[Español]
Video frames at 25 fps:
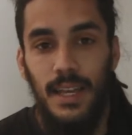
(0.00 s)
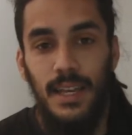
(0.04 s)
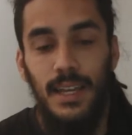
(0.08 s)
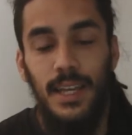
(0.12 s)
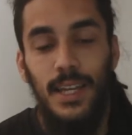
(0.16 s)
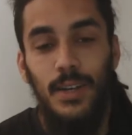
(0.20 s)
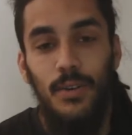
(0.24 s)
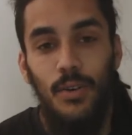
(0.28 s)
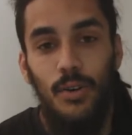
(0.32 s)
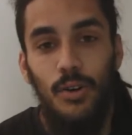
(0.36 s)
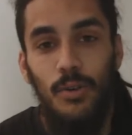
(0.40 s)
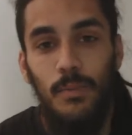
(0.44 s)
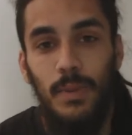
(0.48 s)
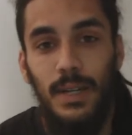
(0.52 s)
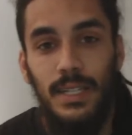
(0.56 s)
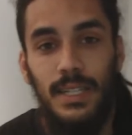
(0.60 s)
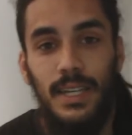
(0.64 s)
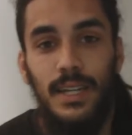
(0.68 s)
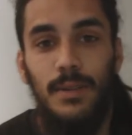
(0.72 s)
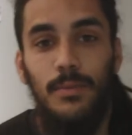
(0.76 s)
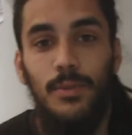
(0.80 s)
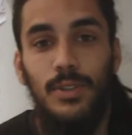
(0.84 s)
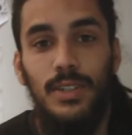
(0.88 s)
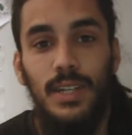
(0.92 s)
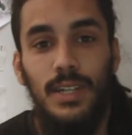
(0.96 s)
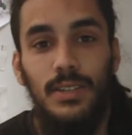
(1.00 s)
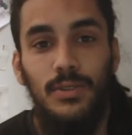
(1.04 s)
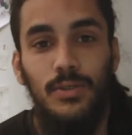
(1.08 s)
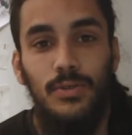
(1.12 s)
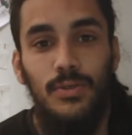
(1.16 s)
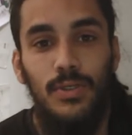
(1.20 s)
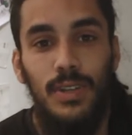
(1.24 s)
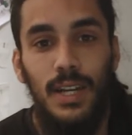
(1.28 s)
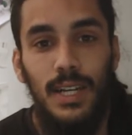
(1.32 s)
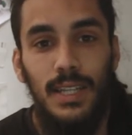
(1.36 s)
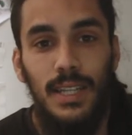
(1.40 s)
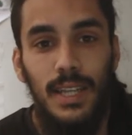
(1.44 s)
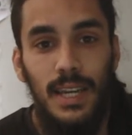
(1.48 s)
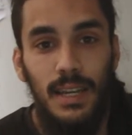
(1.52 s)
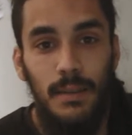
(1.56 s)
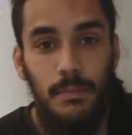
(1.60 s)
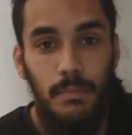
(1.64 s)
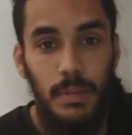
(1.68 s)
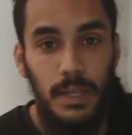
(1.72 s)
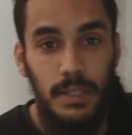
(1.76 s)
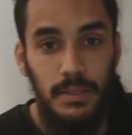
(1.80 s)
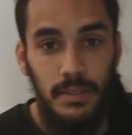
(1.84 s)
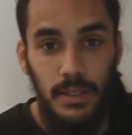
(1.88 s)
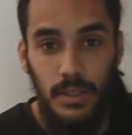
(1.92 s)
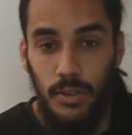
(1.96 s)
Y luego pasaremos al tutorial de light
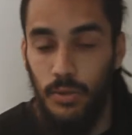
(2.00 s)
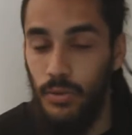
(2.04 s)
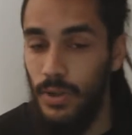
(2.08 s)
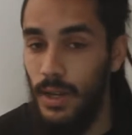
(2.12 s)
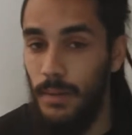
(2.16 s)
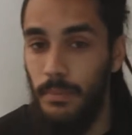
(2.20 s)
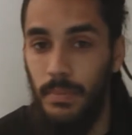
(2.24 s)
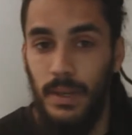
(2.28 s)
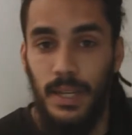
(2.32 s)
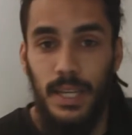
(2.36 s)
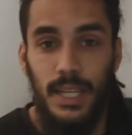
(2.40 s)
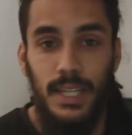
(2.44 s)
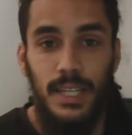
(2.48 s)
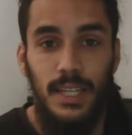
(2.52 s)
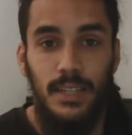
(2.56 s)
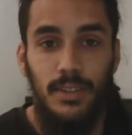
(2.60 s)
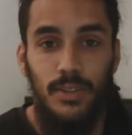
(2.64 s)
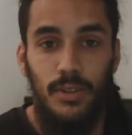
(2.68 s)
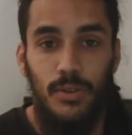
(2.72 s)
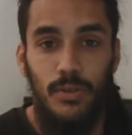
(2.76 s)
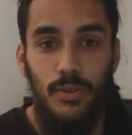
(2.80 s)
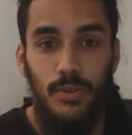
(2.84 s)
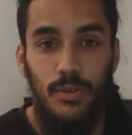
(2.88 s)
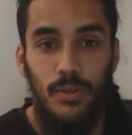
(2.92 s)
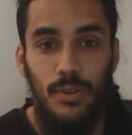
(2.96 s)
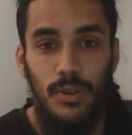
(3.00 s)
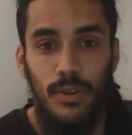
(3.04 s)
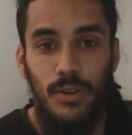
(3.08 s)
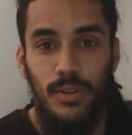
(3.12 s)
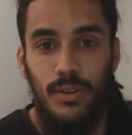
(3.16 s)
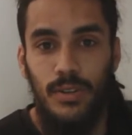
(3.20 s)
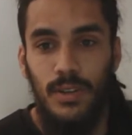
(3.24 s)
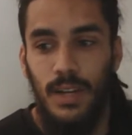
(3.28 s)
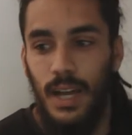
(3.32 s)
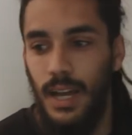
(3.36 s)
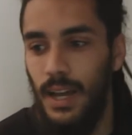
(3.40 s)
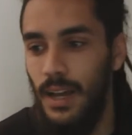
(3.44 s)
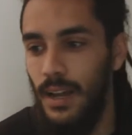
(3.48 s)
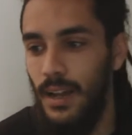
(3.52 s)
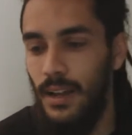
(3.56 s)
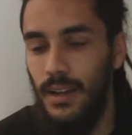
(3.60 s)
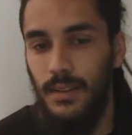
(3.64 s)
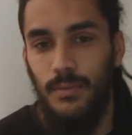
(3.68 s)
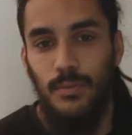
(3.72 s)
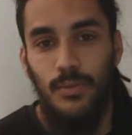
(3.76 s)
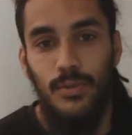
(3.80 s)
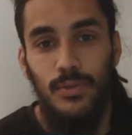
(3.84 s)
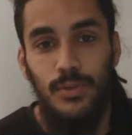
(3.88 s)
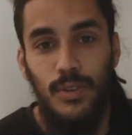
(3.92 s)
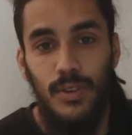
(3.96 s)
painting, una pequeña introducción
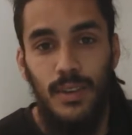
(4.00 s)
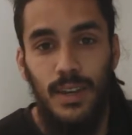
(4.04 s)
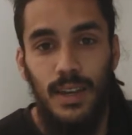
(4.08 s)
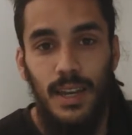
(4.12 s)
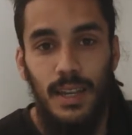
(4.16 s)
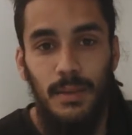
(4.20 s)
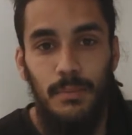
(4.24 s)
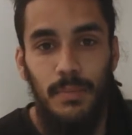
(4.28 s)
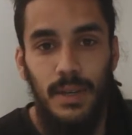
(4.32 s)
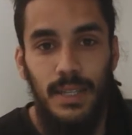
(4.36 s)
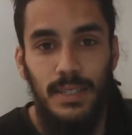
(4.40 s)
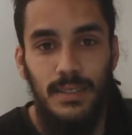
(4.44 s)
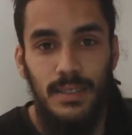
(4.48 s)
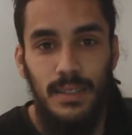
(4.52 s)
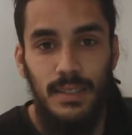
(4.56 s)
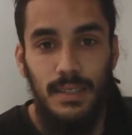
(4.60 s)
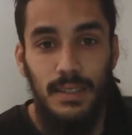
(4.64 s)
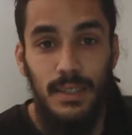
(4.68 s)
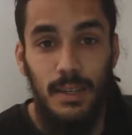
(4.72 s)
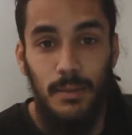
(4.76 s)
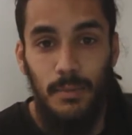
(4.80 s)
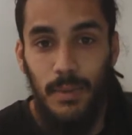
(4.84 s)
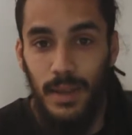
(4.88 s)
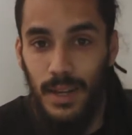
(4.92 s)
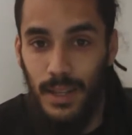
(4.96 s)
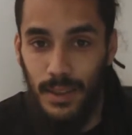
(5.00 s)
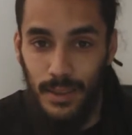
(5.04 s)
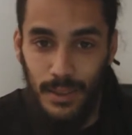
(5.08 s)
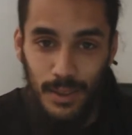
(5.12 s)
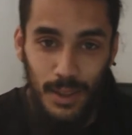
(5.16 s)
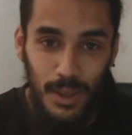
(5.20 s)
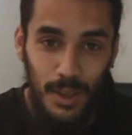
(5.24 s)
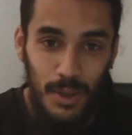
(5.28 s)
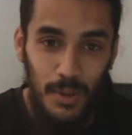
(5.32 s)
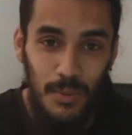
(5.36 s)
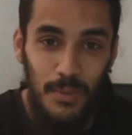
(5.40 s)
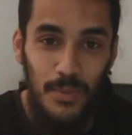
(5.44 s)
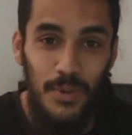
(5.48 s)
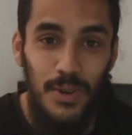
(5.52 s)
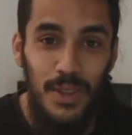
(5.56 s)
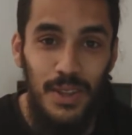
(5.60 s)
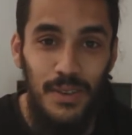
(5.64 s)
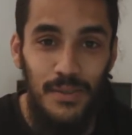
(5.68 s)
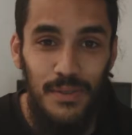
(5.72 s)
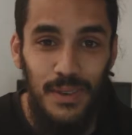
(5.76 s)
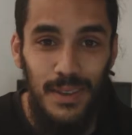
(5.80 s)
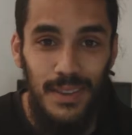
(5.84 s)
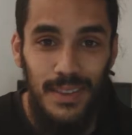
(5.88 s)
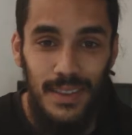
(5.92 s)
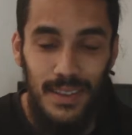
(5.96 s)
al mundo del light painting que parece muy
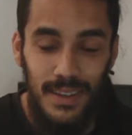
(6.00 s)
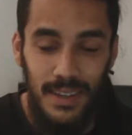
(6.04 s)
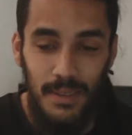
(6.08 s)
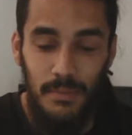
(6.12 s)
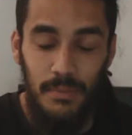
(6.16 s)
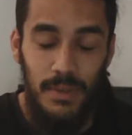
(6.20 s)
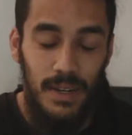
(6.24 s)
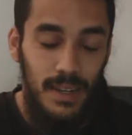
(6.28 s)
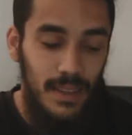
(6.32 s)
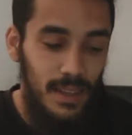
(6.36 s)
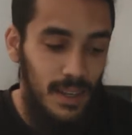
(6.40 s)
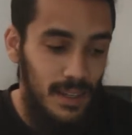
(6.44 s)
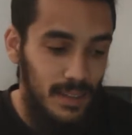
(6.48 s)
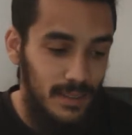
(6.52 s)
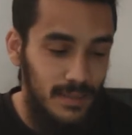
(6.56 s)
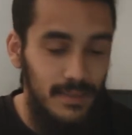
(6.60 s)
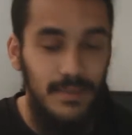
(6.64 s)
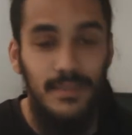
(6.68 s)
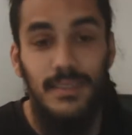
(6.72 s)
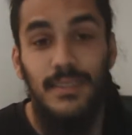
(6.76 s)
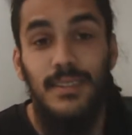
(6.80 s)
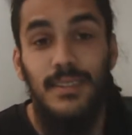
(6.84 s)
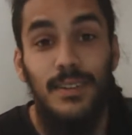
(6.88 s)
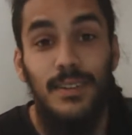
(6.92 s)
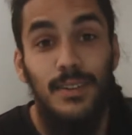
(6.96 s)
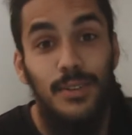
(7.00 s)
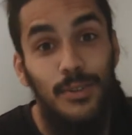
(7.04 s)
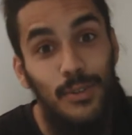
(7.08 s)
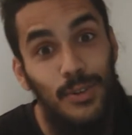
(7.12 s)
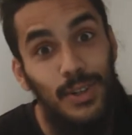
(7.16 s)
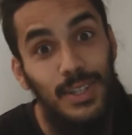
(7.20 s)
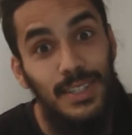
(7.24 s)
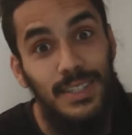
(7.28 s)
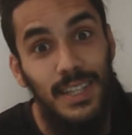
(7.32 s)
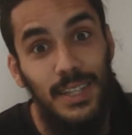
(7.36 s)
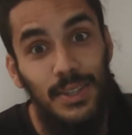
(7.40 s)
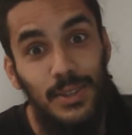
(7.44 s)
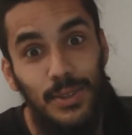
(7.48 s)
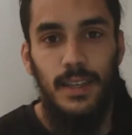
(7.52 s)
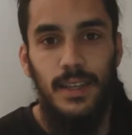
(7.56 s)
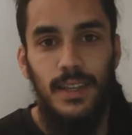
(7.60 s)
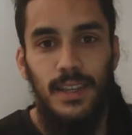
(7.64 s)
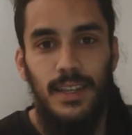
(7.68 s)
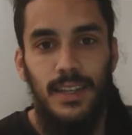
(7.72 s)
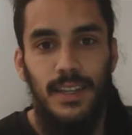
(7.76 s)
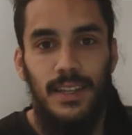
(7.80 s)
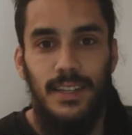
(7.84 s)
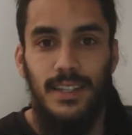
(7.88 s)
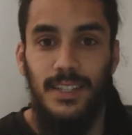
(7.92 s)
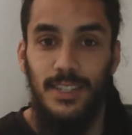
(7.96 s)
difícil y en verdad no lo es tanto.
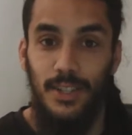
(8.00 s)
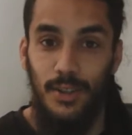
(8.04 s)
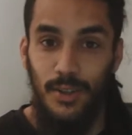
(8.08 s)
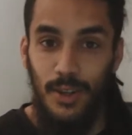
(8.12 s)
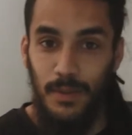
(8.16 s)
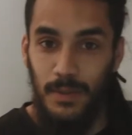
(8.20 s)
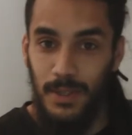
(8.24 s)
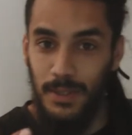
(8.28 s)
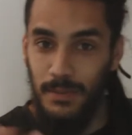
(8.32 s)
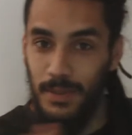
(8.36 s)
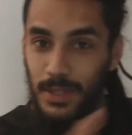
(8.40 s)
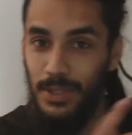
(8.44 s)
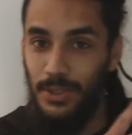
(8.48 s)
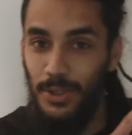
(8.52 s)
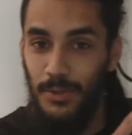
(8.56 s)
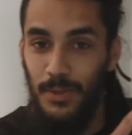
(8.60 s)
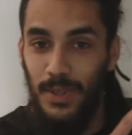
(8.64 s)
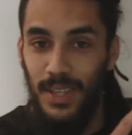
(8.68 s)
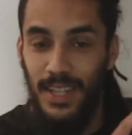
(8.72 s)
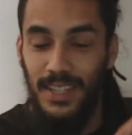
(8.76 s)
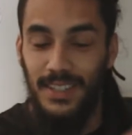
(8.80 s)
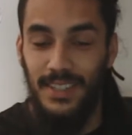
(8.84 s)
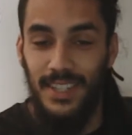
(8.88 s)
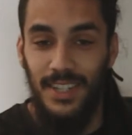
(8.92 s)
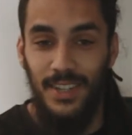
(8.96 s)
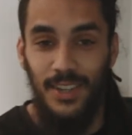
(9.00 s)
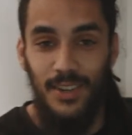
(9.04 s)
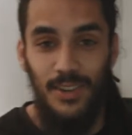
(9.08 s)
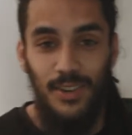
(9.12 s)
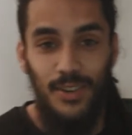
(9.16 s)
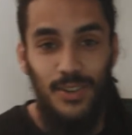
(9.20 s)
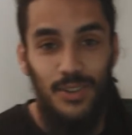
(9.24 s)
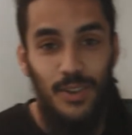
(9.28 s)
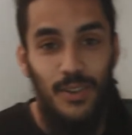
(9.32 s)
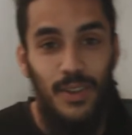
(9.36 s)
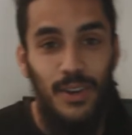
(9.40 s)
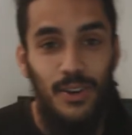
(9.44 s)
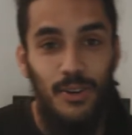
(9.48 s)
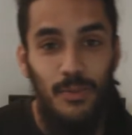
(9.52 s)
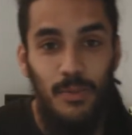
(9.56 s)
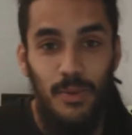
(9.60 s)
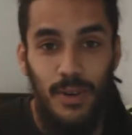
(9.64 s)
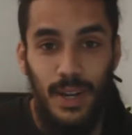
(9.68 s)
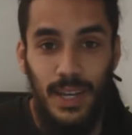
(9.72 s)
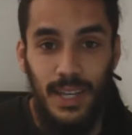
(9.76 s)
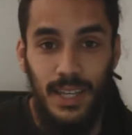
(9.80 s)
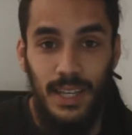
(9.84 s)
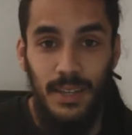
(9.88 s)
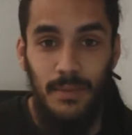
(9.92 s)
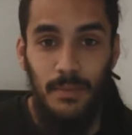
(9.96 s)
Si aún no habéis visto el vídeo anterior os lo dejo
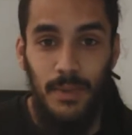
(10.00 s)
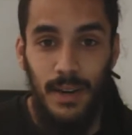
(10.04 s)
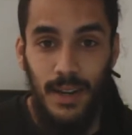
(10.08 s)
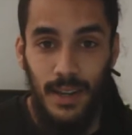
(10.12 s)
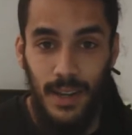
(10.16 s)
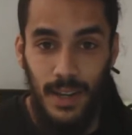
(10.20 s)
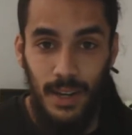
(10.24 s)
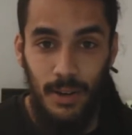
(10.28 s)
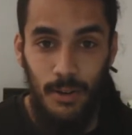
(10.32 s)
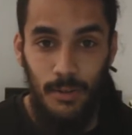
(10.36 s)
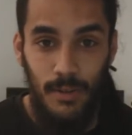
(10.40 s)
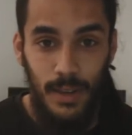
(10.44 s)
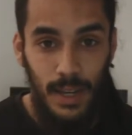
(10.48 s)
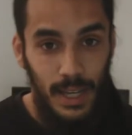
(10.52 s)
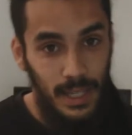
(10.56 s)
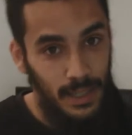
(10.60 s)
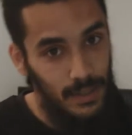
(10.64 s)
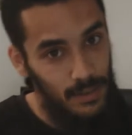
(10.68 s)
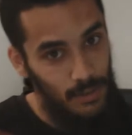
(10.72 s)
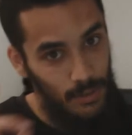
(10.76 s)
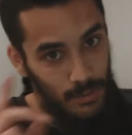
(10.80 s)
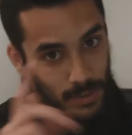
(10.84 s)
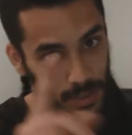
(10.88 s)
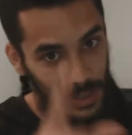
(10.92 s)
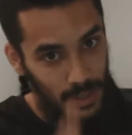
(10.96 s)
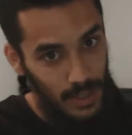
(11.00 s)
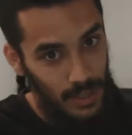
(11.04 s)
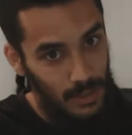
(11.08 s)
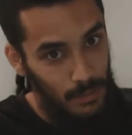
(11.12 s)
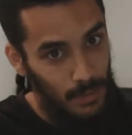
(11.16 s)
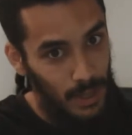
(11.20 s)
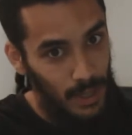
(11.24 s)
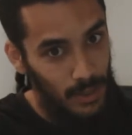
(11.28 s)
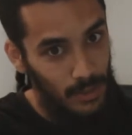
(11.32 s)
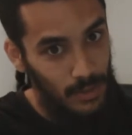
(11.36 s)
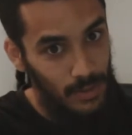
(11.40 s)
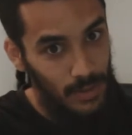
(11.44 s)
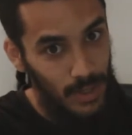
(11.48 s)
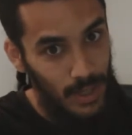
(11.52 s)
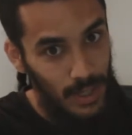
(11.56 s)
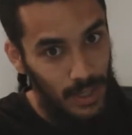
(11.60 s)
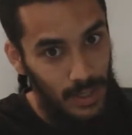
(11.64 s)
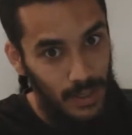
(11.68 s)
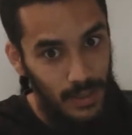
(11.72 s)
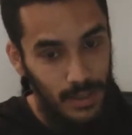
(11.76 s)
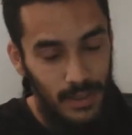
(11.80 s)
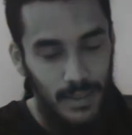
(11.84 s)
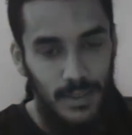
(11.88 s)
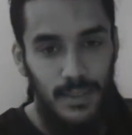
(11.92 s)
por aquí para que lo veáis, no me seáis malos, ¿eh?